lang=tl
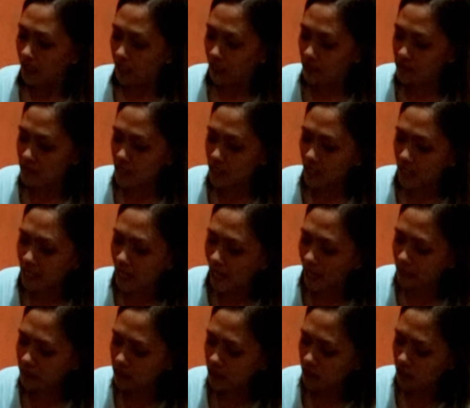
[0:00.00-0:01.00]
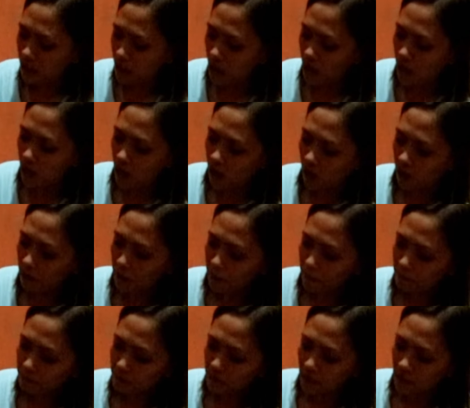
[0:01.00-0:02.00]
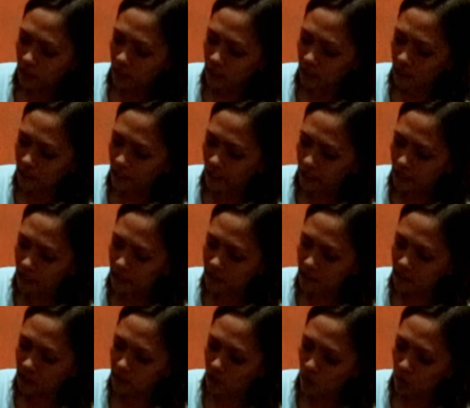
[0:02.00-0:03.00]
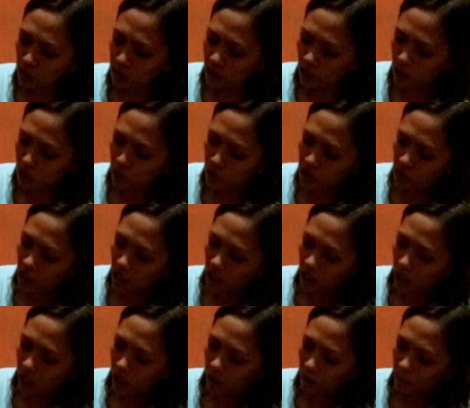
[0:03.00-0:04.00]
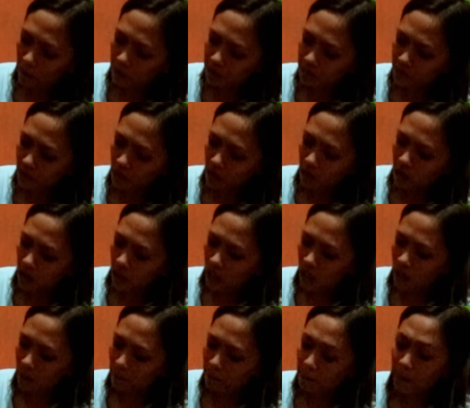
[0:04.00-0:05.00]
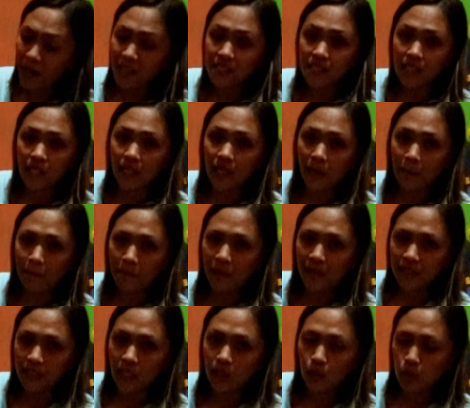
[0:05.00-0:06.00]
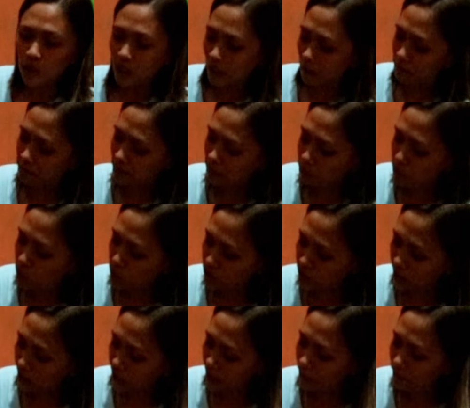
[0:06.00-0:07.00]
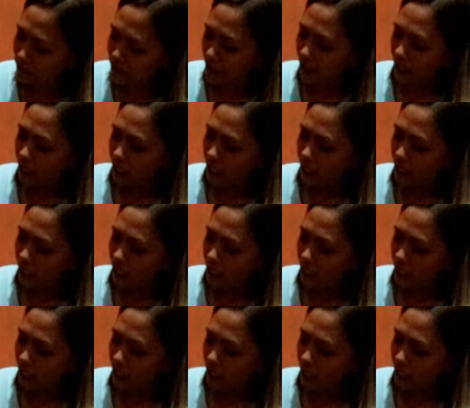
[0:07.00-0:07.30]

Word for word: And then, ayan, uh, naglagay lang din ako dito ng uh, plastic cup bottle, yung pakit ng bote.